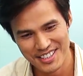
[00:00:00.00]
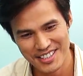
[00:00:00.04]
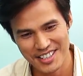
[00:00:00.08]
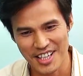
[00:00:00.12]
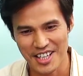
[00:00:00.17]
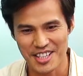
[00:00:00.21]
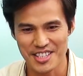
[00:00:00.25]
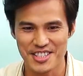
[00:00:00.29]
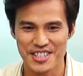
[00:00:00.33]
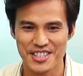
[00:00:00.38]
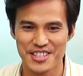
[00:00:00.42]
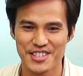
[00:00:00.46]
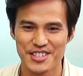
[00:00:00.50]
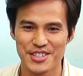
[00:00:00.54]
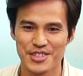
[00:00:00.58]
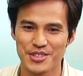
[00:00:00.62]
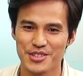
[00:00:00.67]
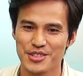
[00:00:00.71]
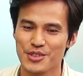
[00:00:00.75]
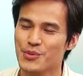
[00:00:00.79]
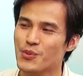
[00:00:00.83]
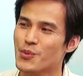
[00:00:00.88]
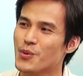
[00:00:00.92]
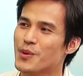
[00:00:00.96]
大庆就
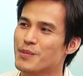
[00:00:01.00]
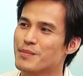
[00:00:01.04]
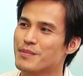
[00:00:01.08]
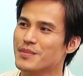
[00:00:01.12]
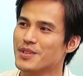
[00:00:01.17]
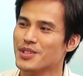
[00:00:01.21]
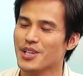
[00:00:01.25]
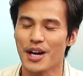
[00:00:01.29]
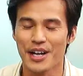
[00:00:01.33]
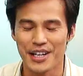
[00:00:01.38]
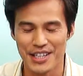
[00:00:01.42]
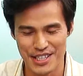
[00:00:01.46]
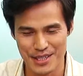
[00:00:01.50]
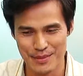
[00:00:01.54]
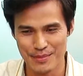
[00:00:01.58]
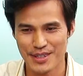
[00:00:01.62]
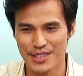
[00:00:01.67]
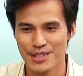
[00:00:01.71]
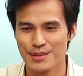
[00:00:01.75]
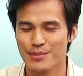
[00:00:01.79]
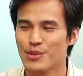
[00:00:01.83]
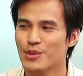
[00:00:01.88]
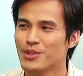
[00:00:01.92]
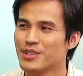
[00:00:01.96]
是我，不是里
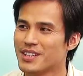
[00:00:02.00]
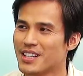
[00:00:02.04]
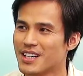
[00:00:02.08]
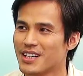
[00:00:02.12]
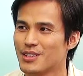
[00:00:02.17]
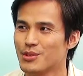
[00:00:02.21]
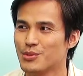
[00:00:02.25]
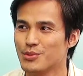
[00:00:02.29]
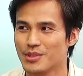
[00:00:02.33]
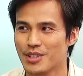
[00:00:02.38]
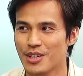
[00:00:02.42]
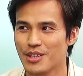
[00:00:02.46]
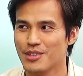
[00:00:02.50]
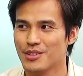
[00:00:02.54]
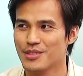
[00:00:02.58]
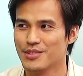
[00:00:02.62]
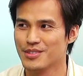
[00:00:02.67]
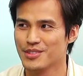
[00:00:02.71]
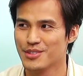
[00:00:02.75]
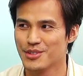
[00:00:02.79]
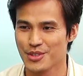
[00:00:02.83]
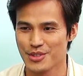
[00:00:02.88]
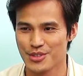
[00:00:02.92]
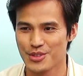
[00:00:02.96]
面的莫娜鲁道
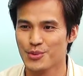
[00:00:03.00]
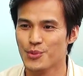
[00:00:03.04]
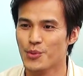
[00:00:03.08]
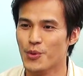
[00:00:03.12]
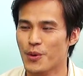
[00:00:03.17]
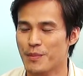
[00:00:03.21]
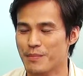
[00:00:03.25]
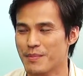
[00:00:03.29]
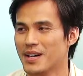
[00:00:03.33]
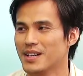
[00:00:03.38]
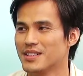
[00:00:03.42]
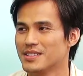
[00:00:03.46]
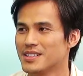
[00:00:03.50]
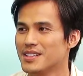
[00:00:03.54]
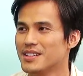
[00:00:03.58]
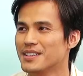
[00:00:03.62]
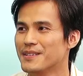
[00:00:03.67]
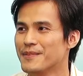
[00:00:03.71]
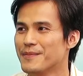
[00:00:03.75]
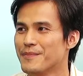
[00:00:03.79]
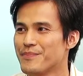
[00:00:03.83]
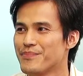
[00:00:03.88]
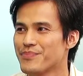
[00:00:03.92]
就是我妈这样，